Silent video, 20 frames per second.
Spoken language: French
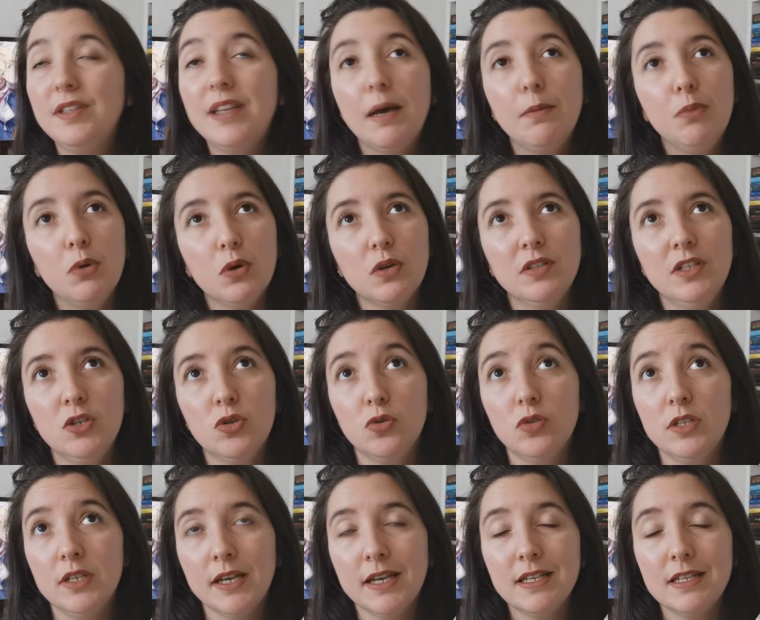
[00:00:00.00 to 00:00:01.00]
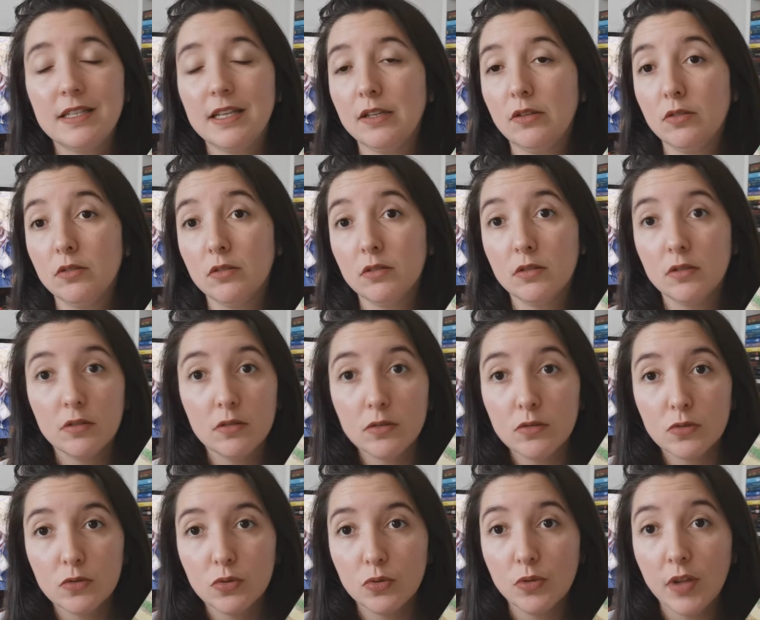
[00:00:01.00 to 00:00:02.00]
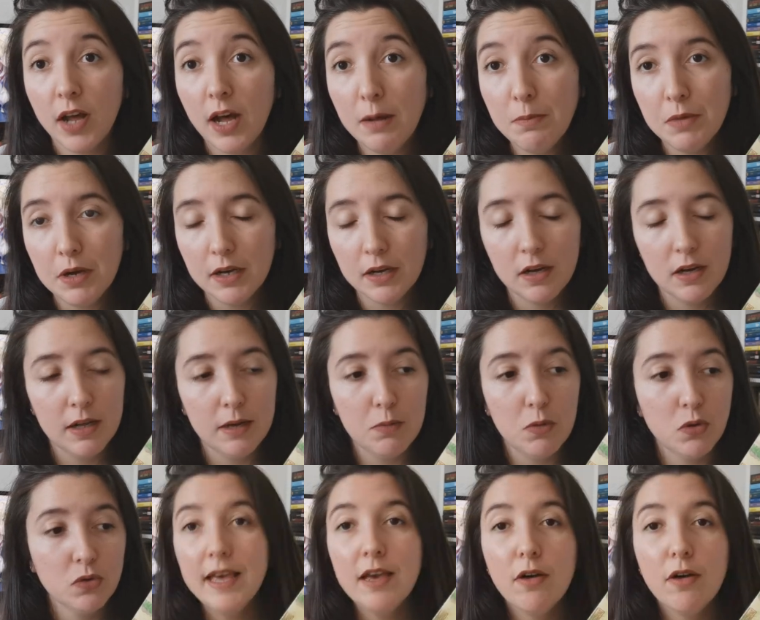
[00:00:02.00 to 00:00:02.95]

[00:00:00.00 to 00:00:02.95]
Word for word: d'aborder, je dirais, cette, euh, ce drame, hein, clairement.